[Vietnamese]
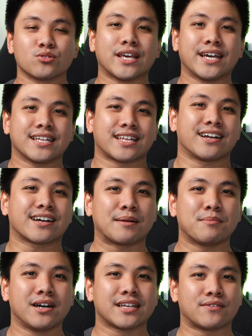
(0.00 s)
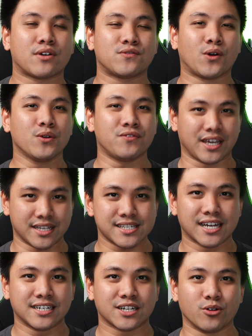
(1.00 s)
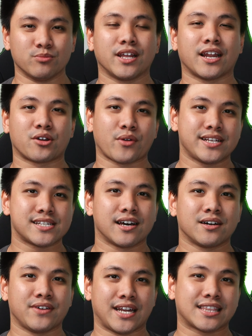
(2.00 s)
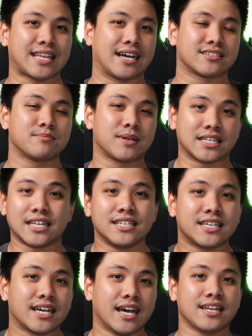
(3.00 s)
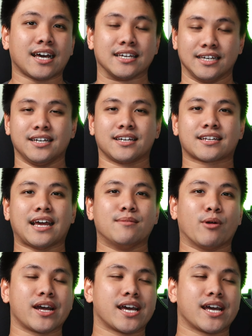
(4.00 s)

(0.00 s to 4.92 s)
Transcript: tiên thì rất cảm ơn nhà phân phối Viễn Sơn cũng như là Razer vì đã tặng cho mình chính chiếc ghế này. Đây là một cái